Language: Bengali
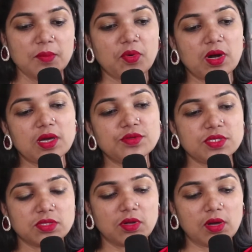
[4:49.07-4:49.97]
পড়াও
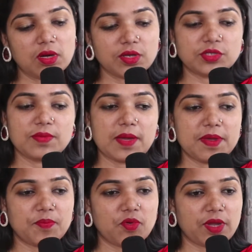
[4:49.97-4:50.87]
যে
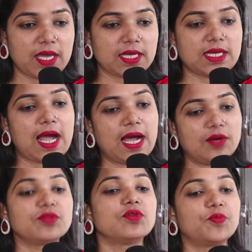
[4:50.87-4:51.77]
দলগতভাবে পড়ে একটা
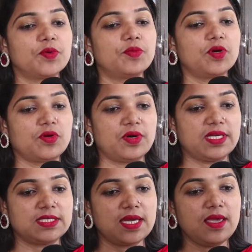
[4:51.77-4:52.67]
আনন্দ উপভোগ করা
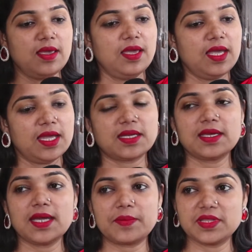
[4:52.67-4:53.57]
যায় এটাই
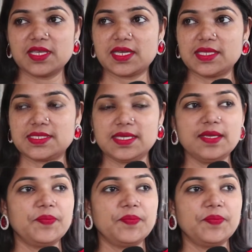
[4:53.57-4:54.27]
আমরা দেখেছি